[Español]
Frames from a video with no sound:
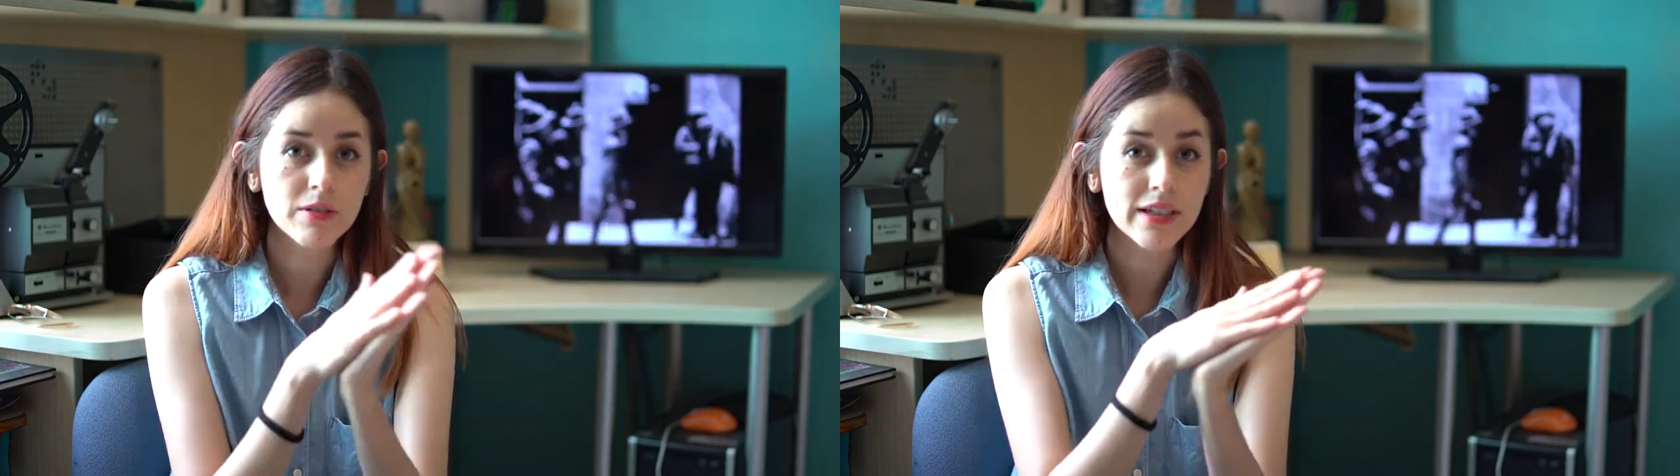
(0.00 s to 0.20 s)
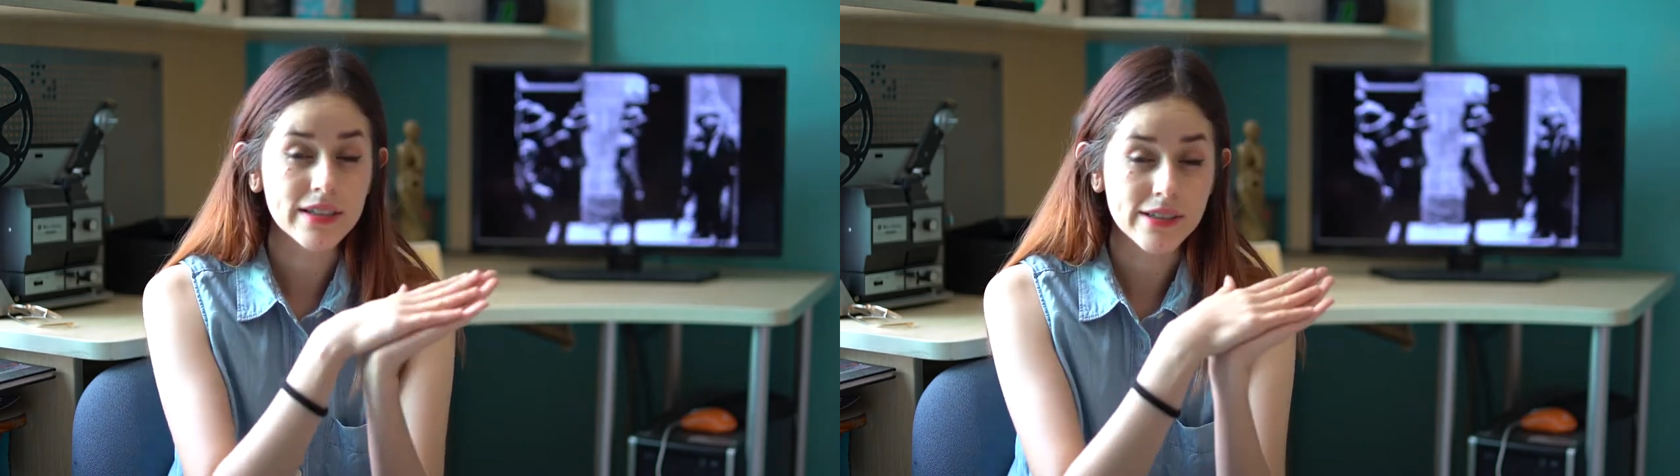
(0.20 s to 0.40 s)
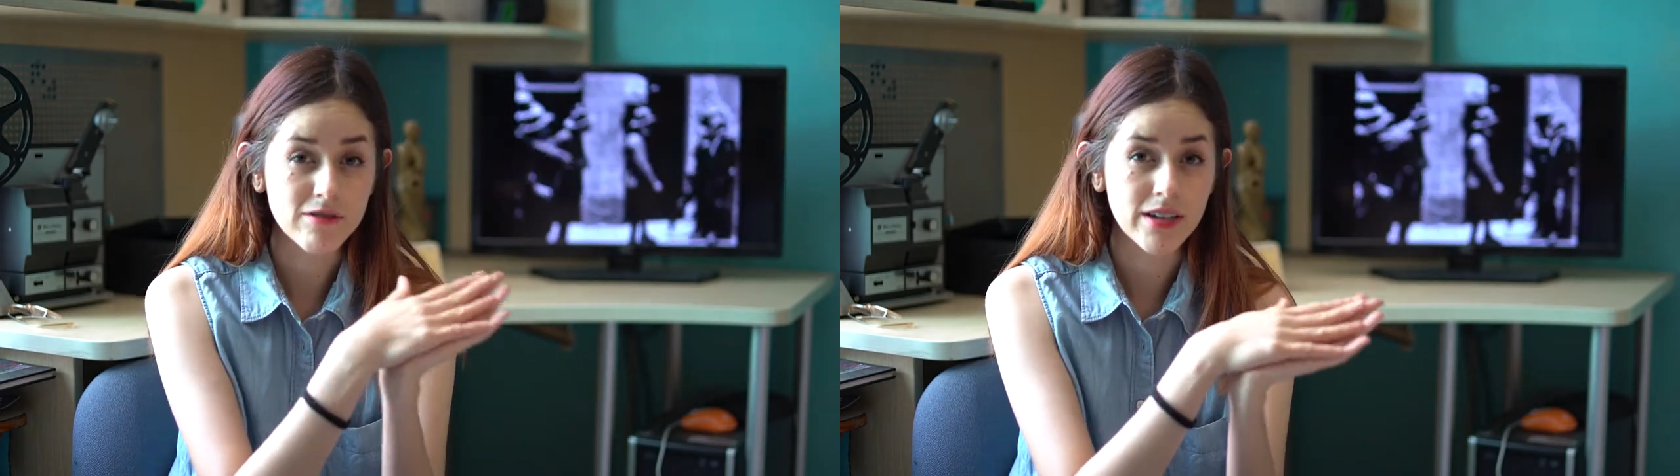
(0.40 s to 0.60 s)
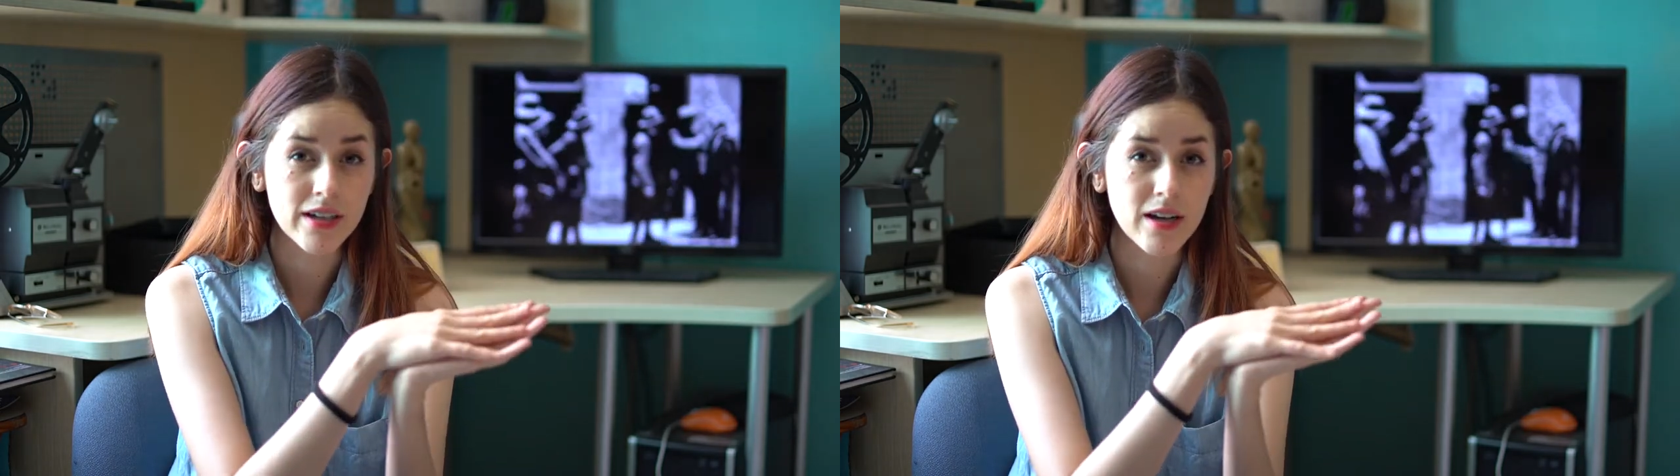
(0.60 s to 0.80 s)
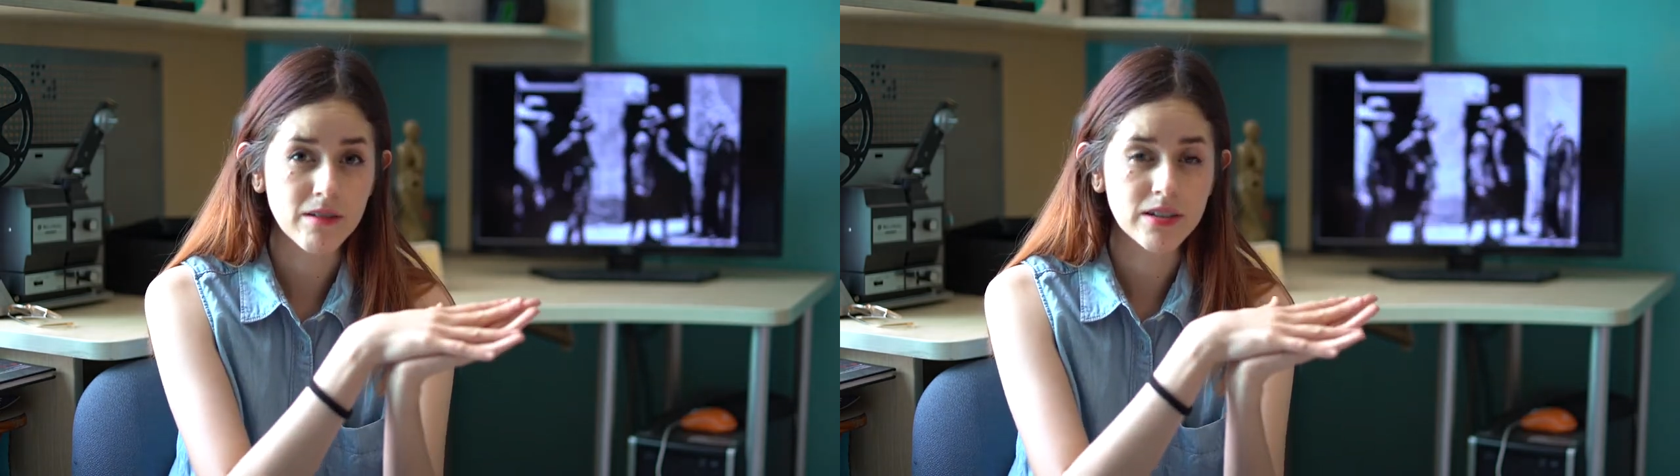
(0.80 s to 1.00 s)
que
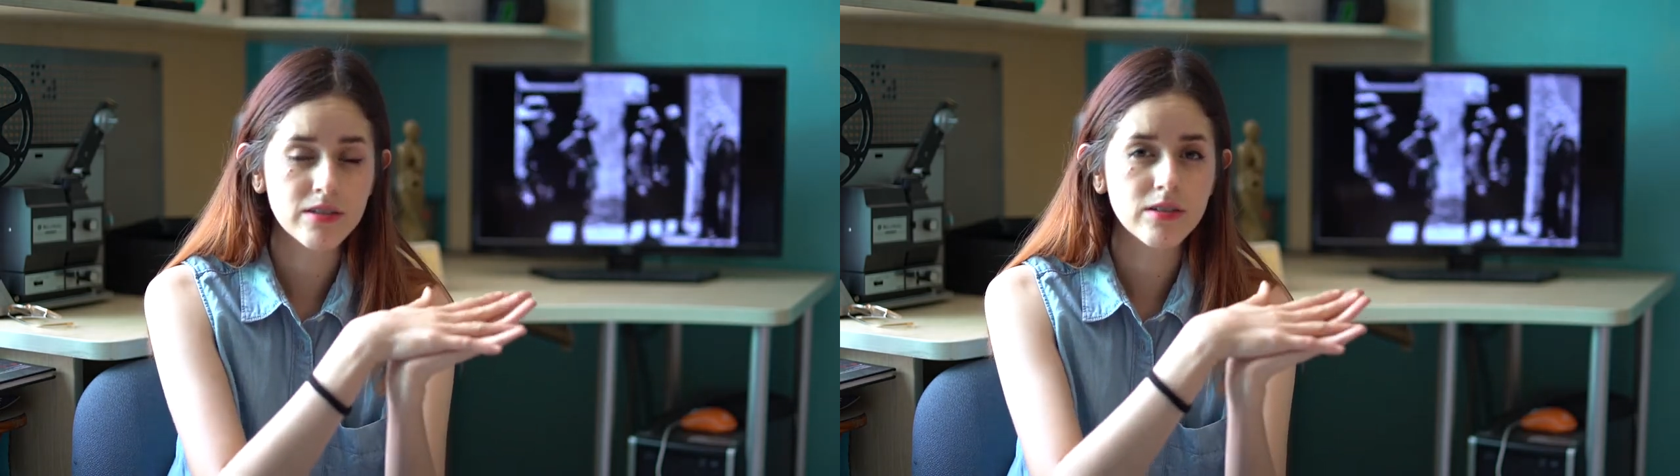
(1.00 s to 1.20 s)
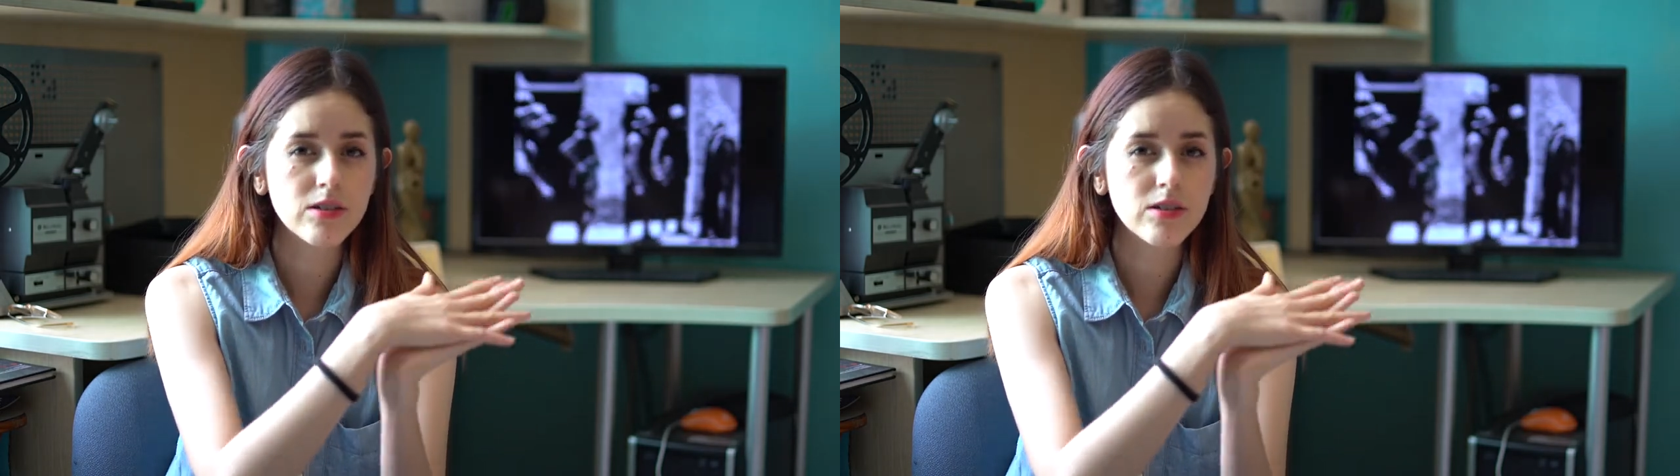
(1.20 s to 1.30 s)
reflejaban